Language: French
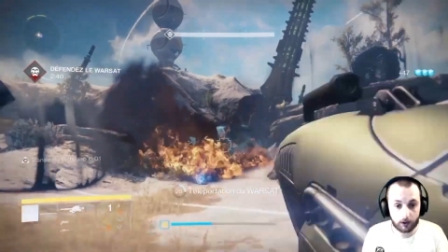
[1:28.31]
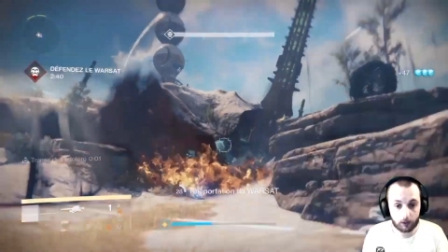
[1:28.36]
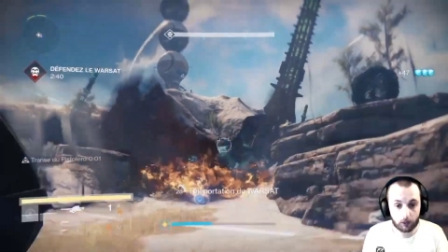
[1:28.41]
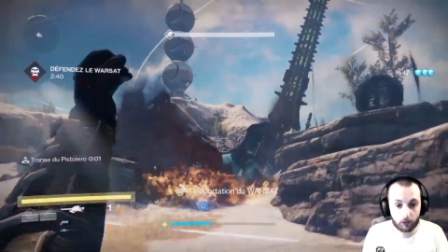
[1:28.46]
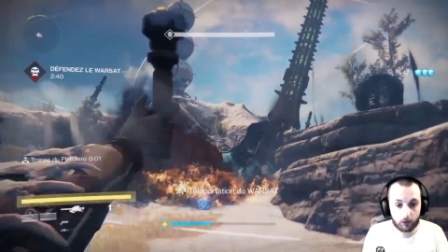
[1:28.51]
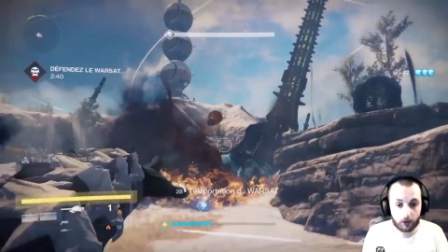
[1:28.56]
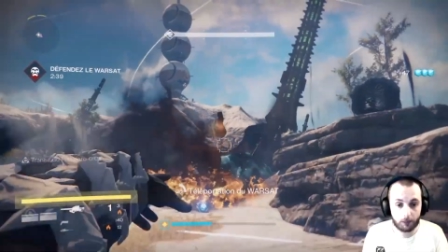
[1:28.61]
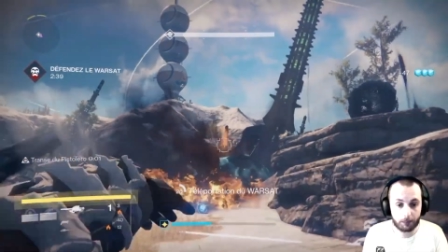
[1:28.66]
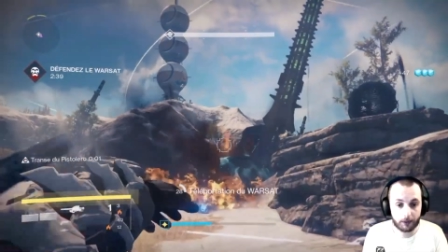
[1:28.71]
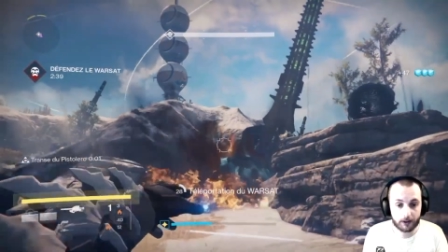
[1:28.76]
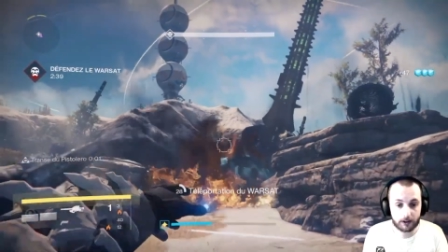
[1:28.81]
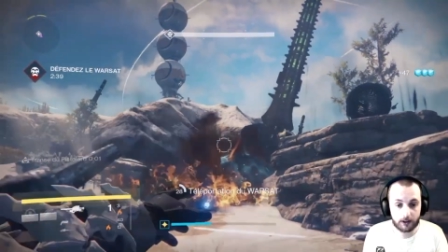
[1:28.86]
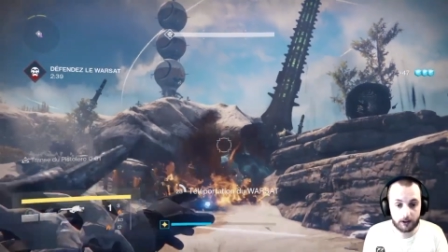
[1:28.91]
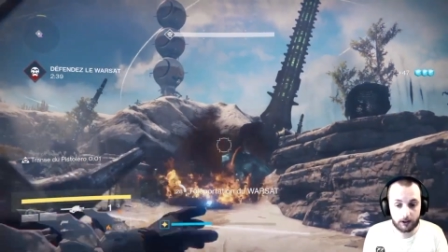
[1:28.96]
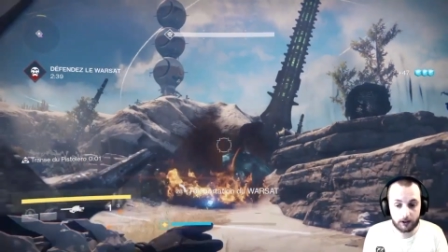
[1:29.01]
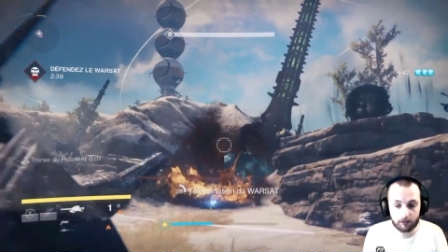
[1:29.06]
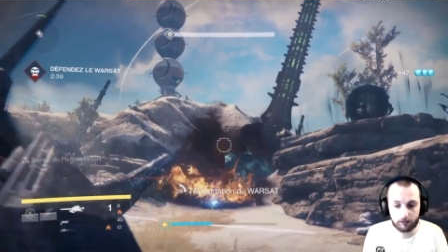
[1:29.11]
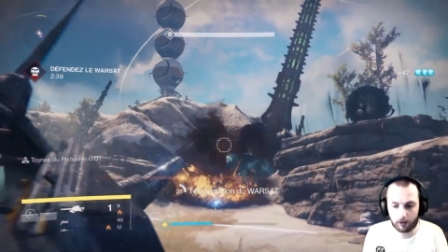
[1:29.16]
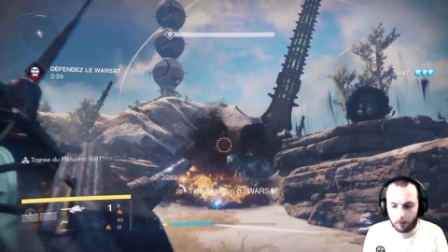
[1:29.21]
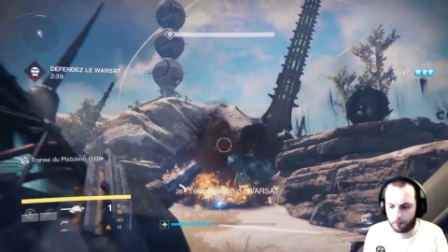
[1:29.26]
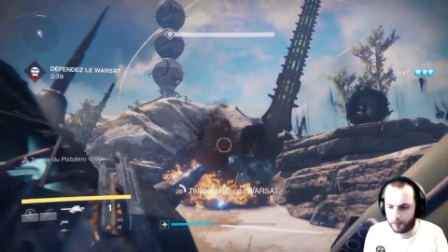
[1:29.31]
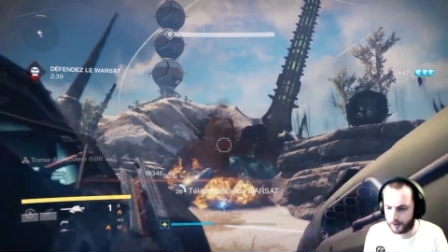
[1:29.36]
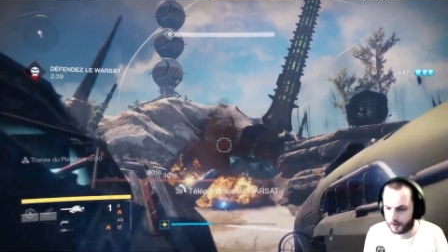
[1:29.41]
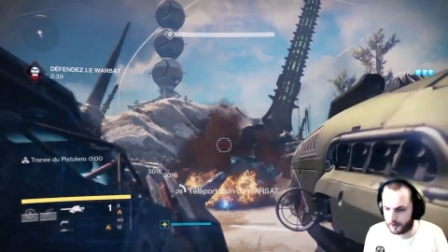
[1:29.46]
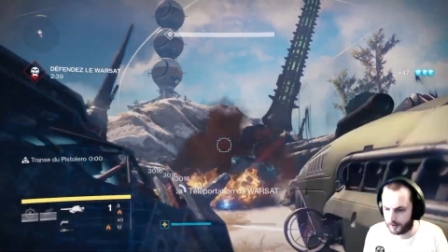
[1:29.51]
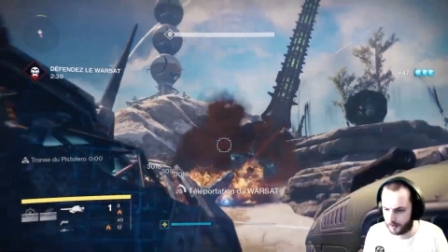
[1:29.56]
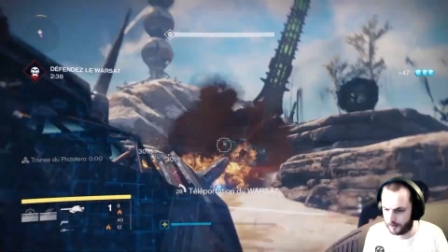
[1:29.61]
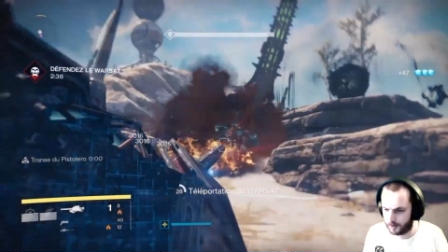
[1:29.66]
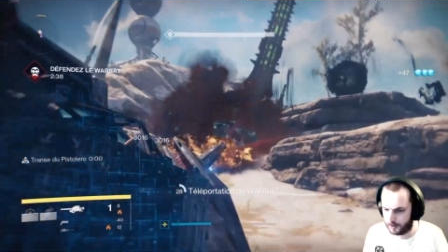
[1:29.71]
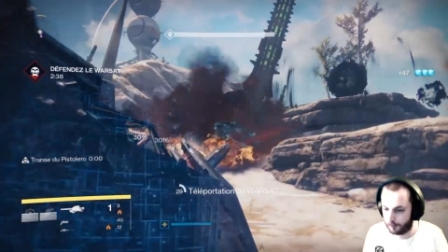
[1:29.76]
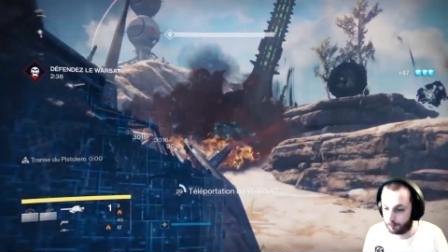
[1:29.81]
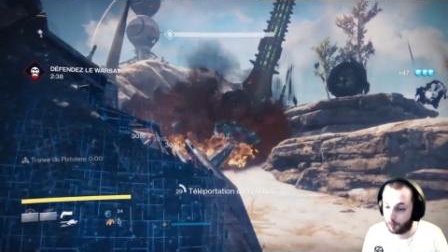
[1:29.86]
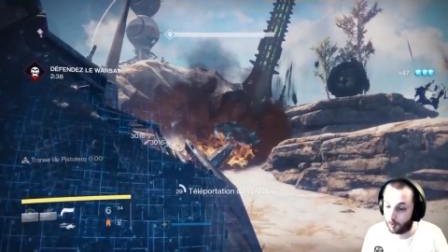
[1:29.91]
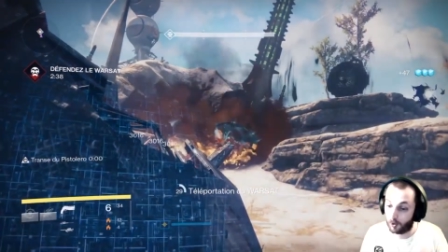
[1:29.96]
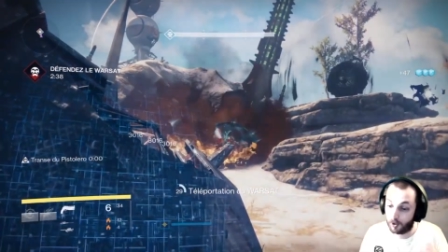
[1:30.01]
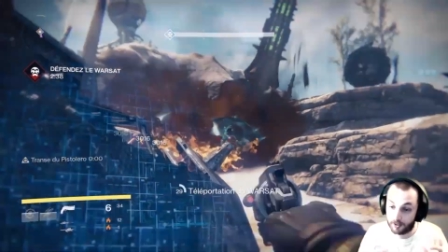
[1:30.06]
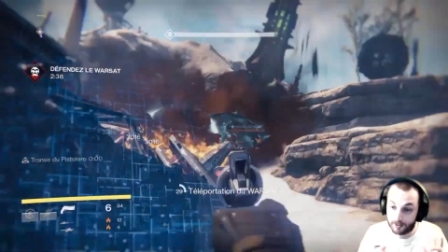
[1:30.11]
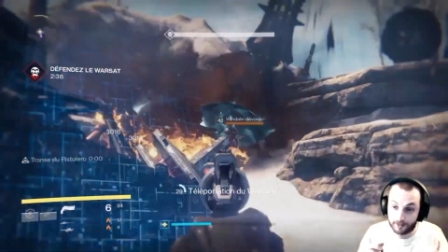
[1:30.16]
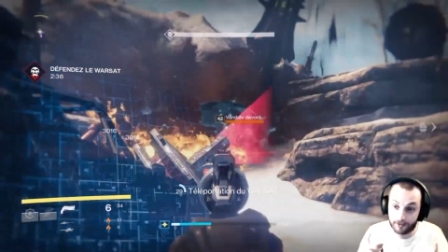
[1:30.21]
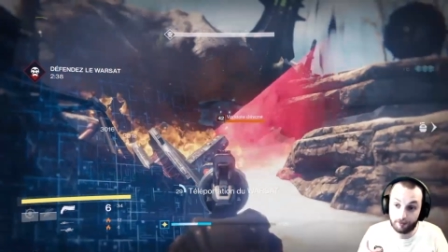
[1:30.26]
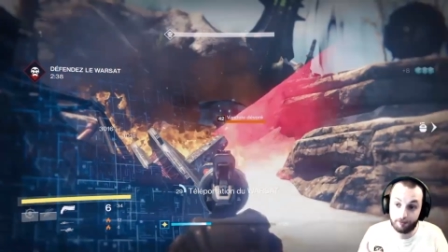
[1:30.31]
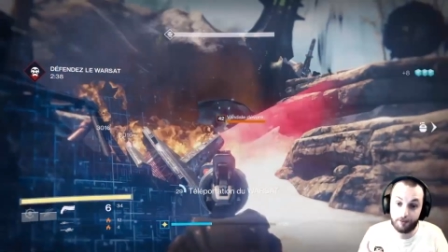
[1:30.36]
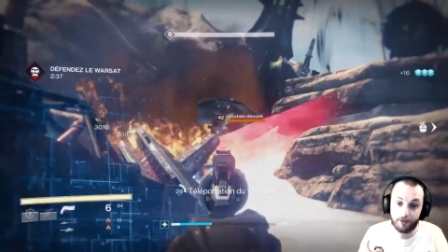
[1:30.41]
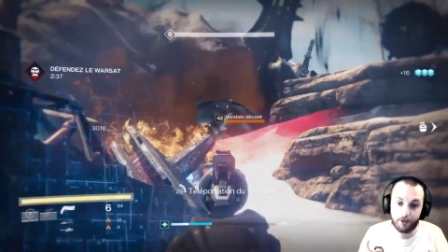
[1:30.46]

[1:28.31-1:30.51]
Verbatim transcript: donc on est parti. On va repasser dans la cette